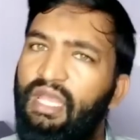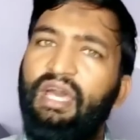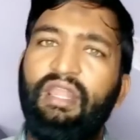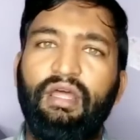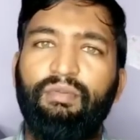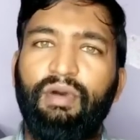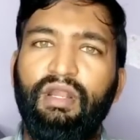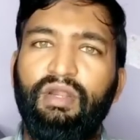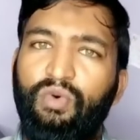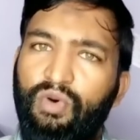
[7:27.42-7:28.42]
ஏஆர்
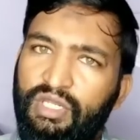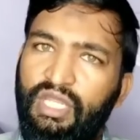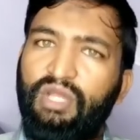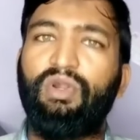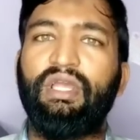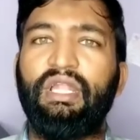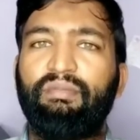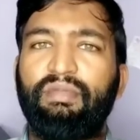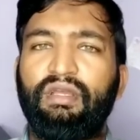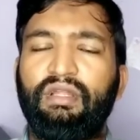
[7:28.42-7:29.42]
ரஹ்மான் ஓரிரை கொள்கையை
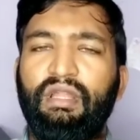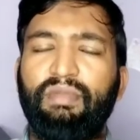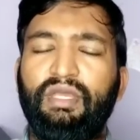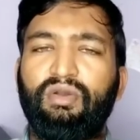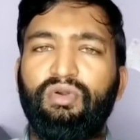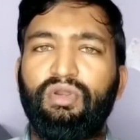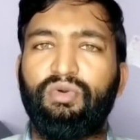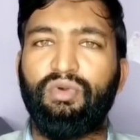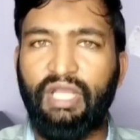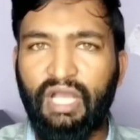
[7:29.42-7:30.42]
நம்பிக்கை நம்பிக்கை
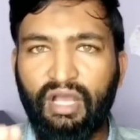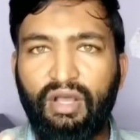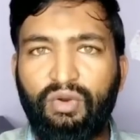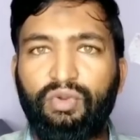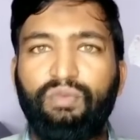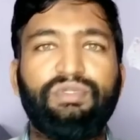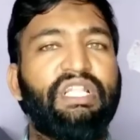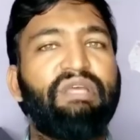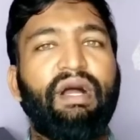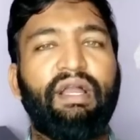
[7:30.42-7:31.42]
கொண்டிருக்கக்கூடிய ஒரு
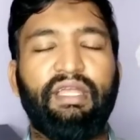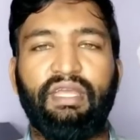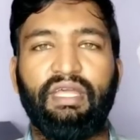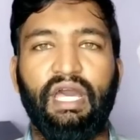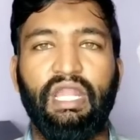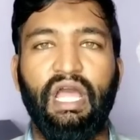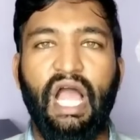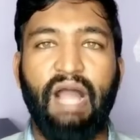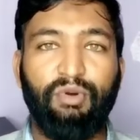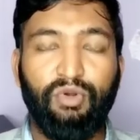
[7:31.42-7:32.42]
முஸ்லீமாக இருக்கிறார்
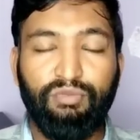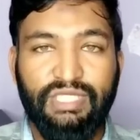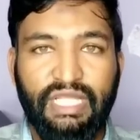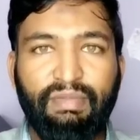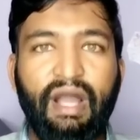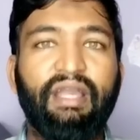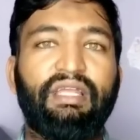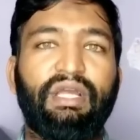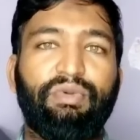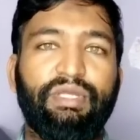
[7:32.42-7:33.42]
அப்போ ஒரு முஸ்லீமாக
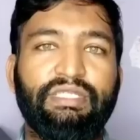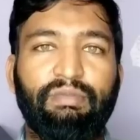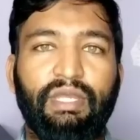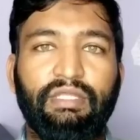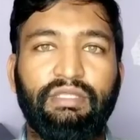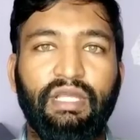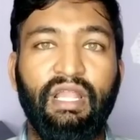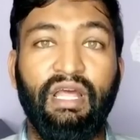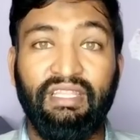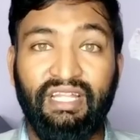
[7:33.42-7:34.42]
இருக்கக்கூடிய
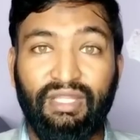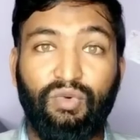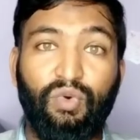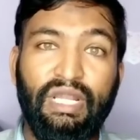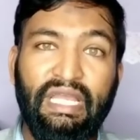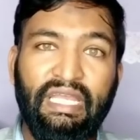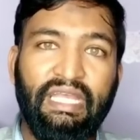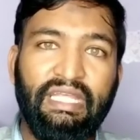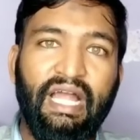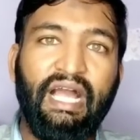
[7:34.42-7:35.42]
சமயத்தில் தனது கொள்கை
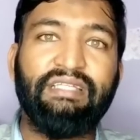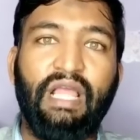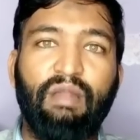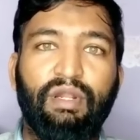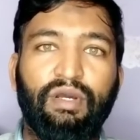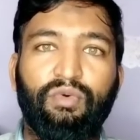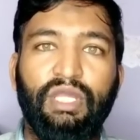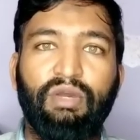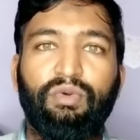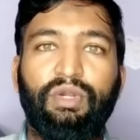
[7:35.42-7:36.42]
கொள்கைக்கு எதிராக
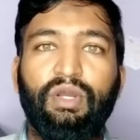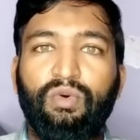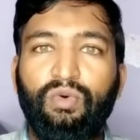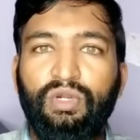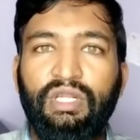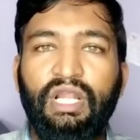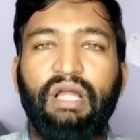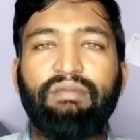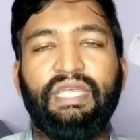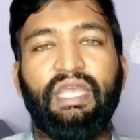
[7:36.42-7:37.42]
செயல்படக்கூடியவனுடைய கூட்டில்
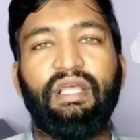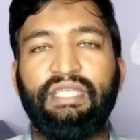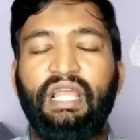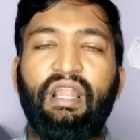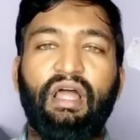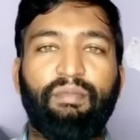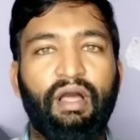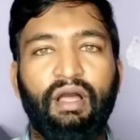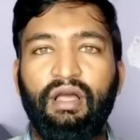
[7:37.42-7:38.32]
நாம் செய்ய சேரலாமா